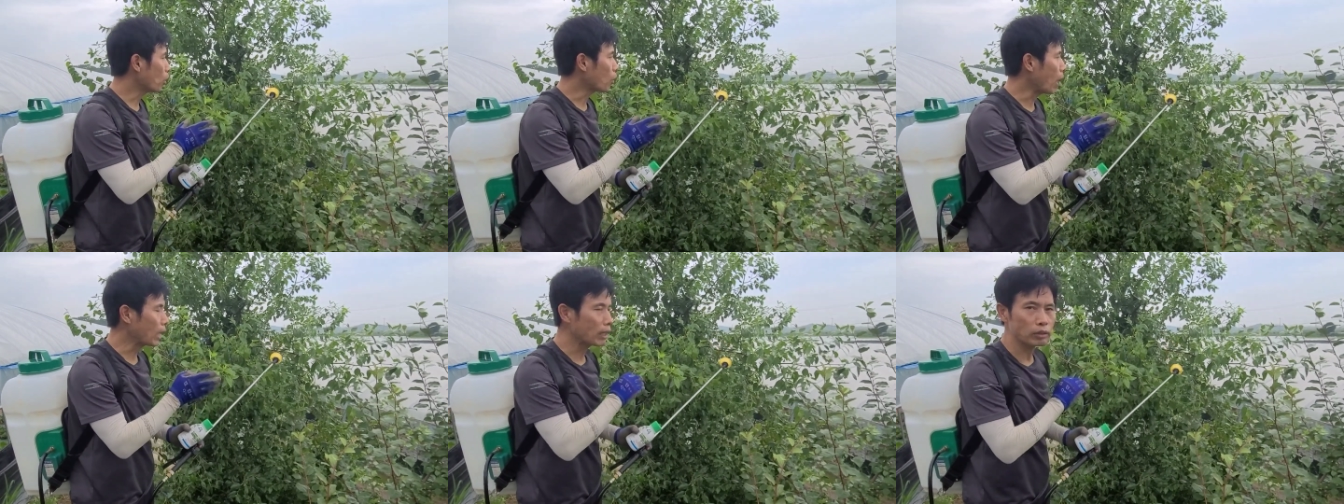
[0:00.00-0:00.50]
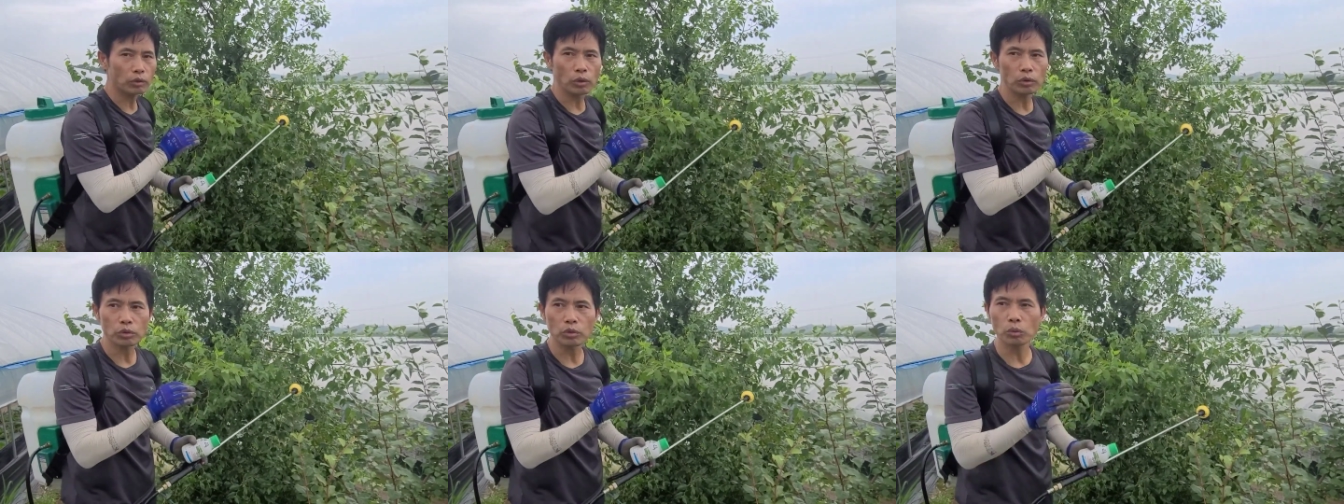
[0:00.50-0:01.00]
뭐 과가
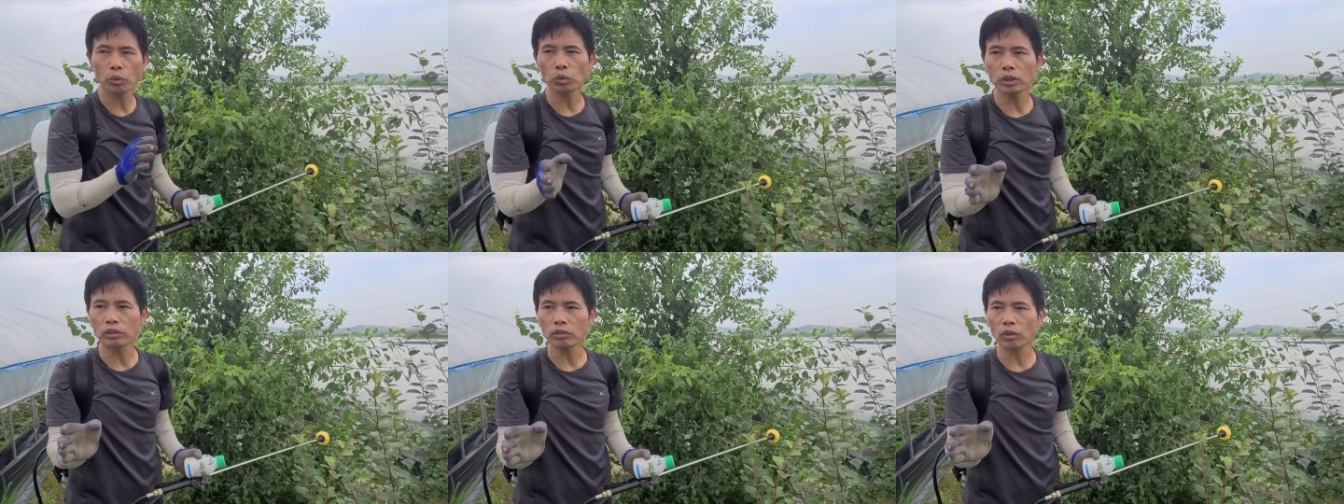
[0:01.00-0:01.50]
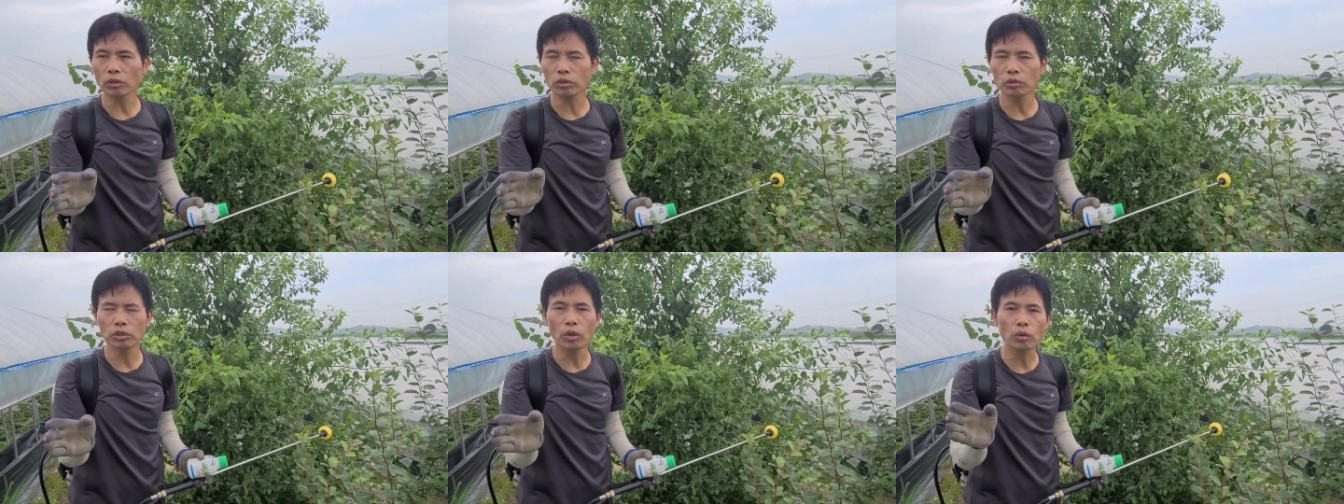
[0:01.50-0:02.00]
떨어지고 꽃이
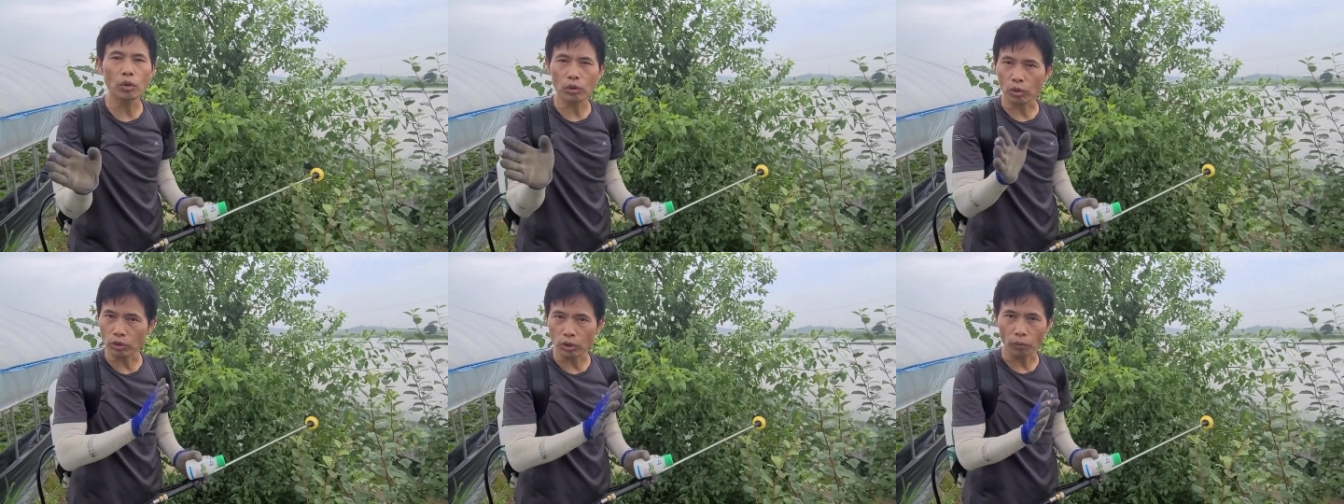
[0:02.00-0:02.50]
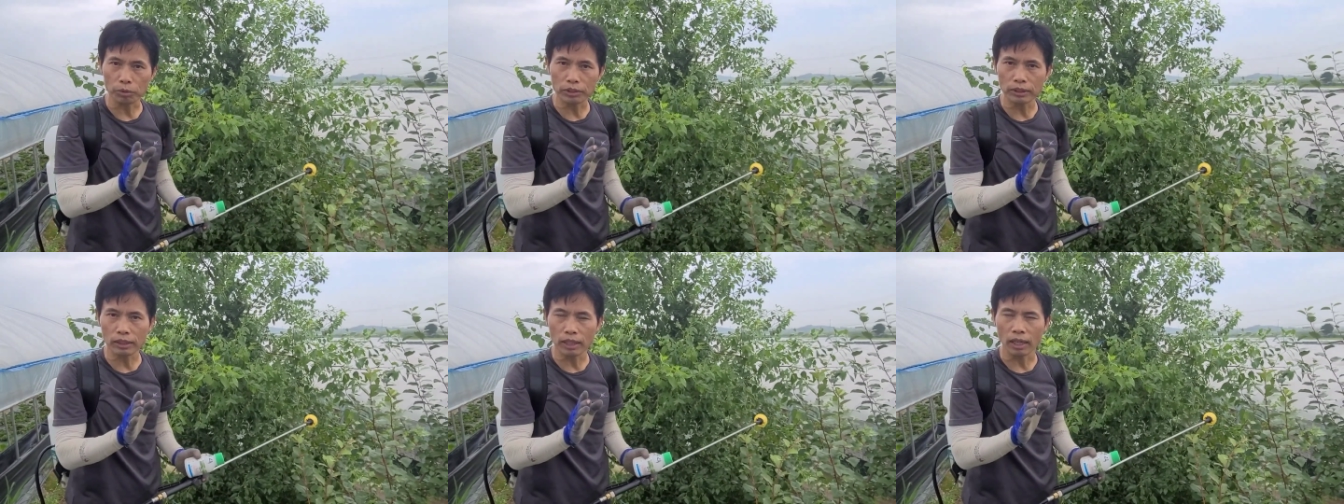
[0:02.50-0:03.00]
떨어지고 이런 거 거의
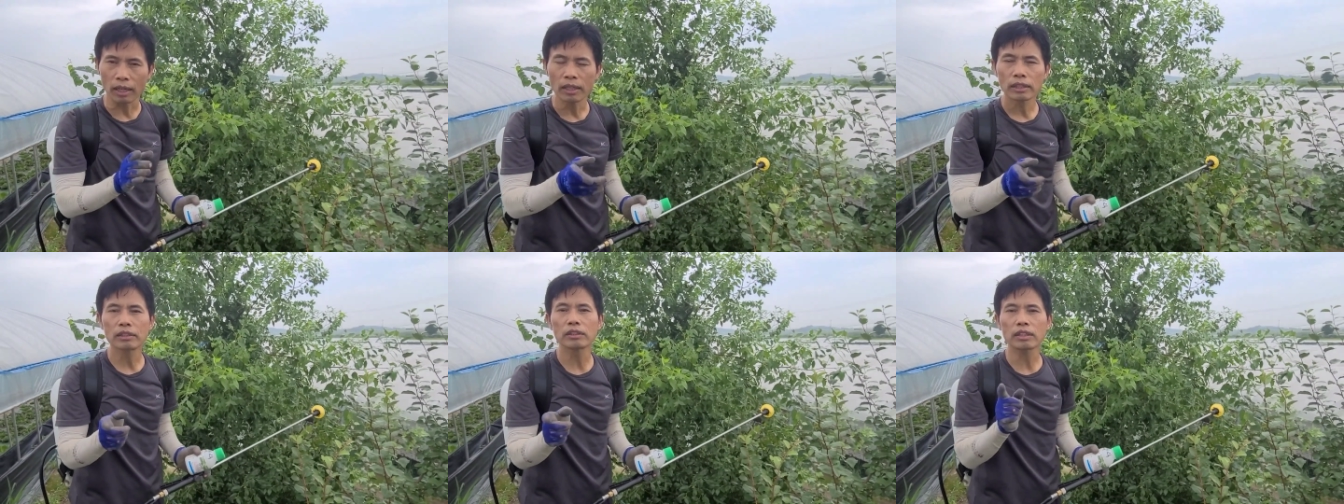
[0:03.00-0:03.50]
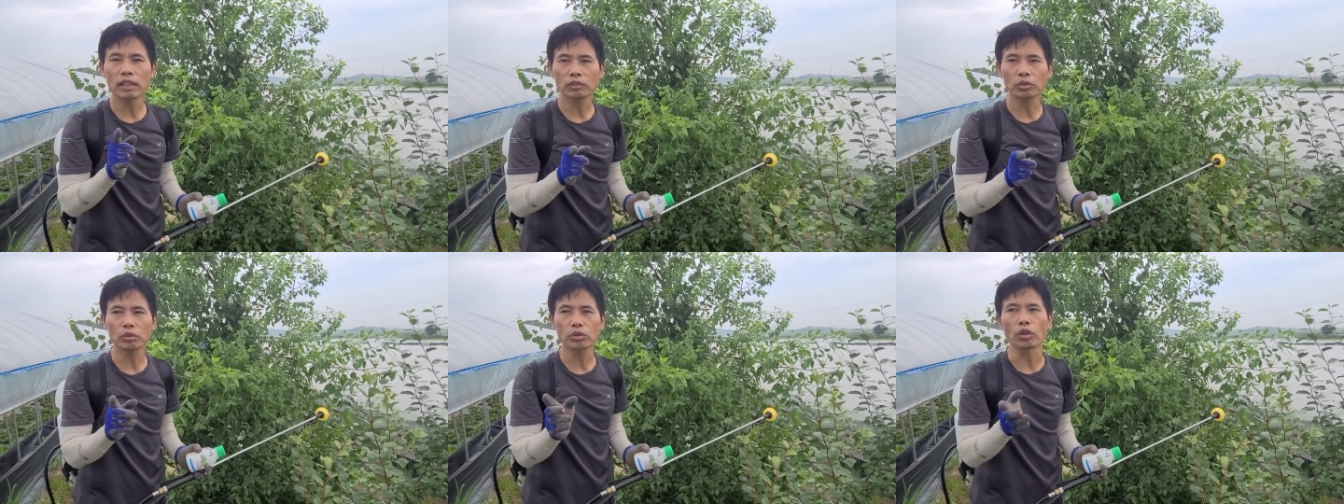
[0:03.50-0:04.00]
없으니까 그렇게
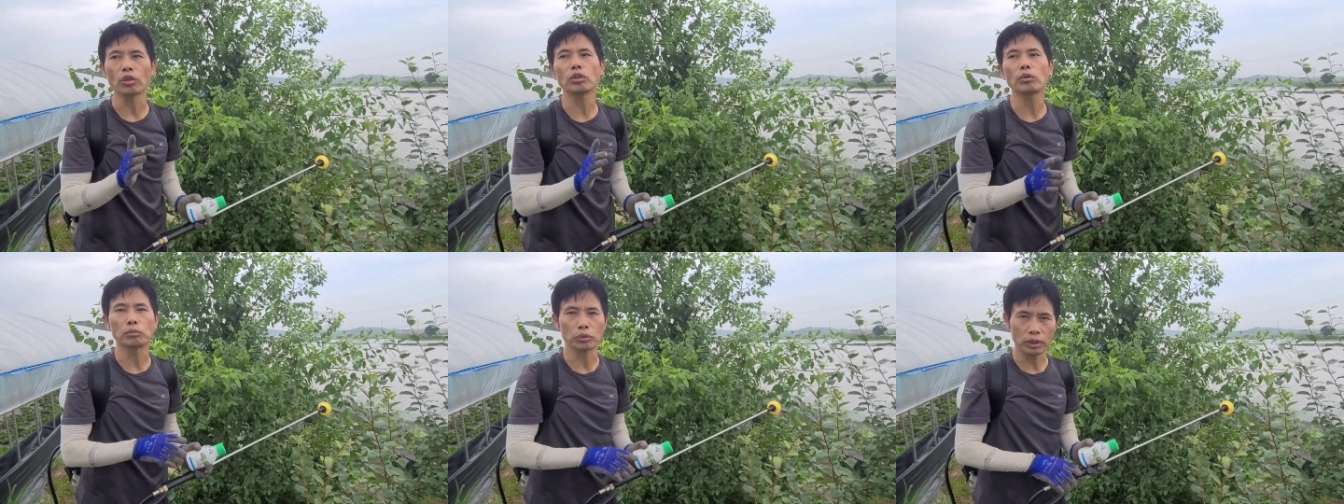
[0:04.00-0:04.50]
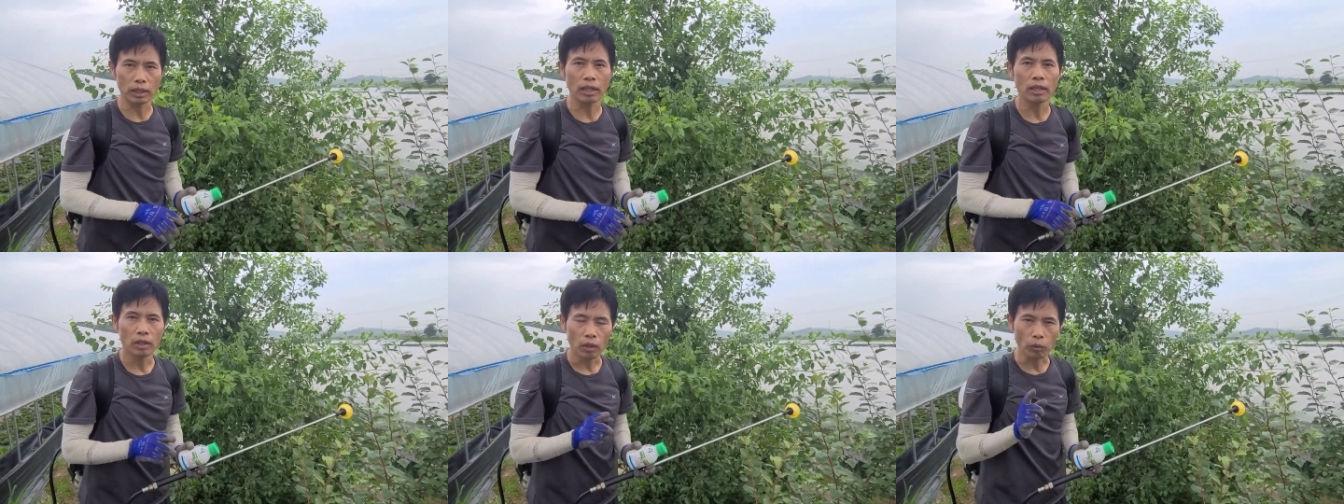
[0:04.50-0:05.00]
하셔도 전혀 문제가
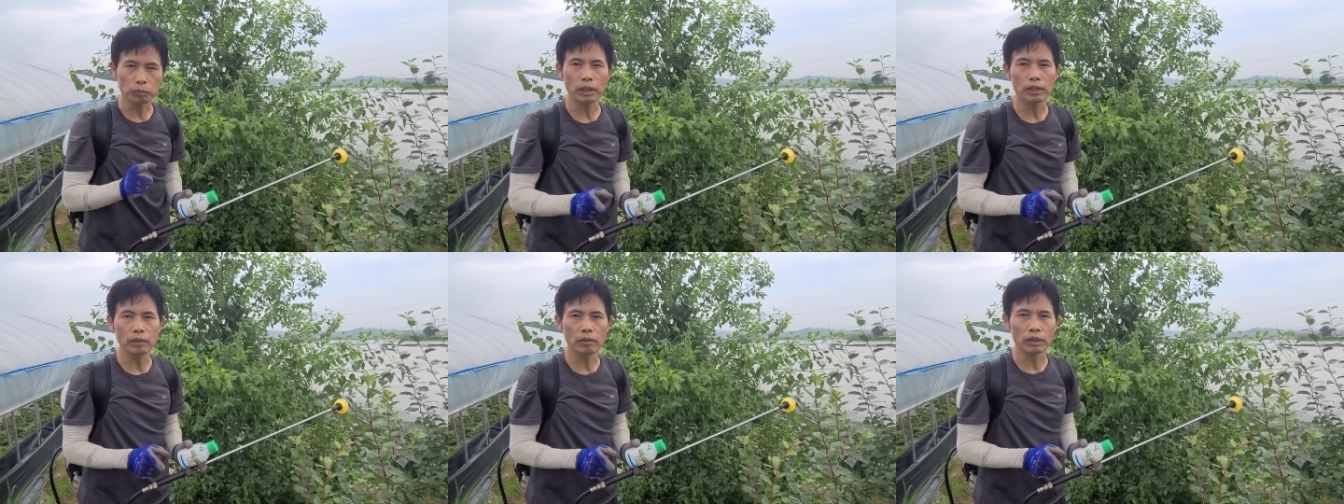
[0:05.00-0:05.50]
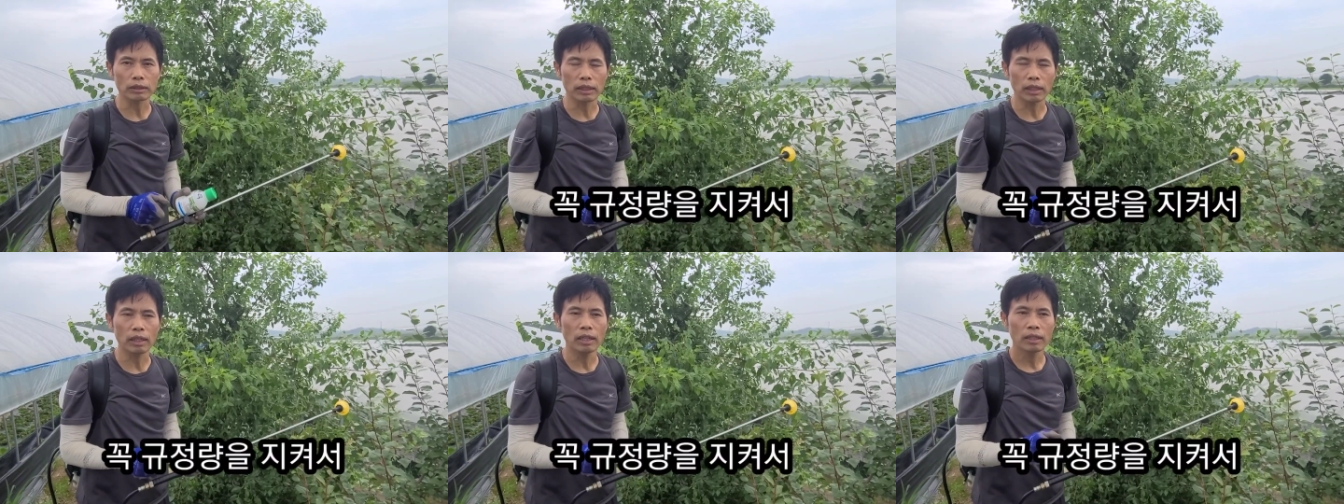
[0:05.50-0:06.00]
음. 없다는 걸
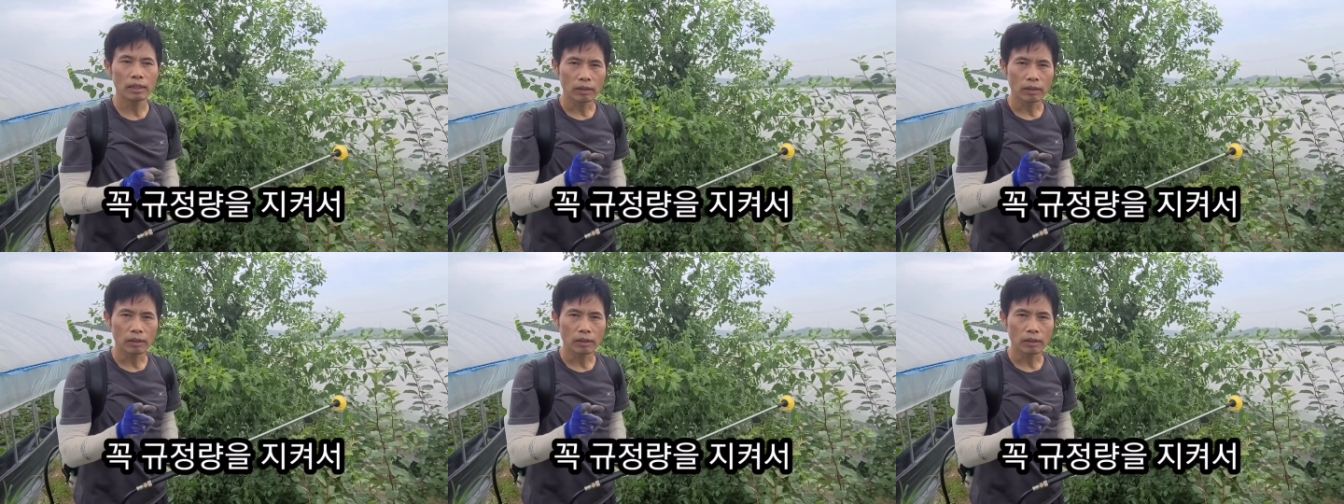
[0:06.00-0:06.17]
갖다가 음.